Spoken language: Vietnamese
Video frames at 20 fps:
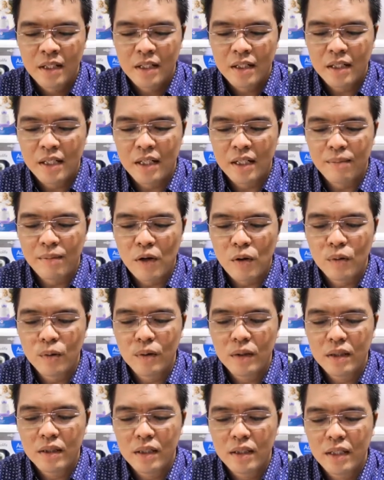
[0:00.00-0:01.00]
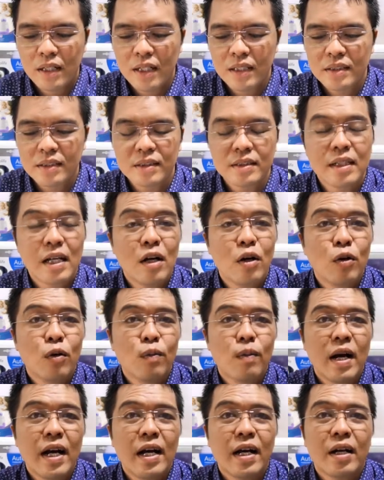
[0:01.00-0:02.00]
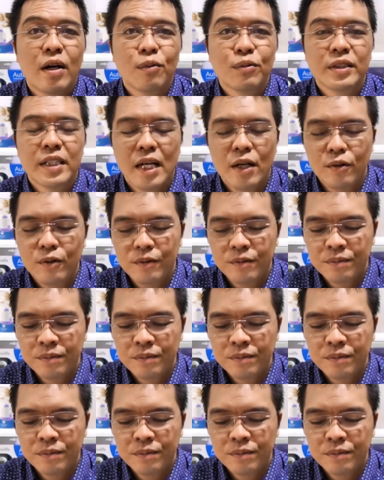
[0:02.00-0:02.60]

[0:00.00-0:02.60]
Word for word: Đây là mẫu S sáu ba không sáu.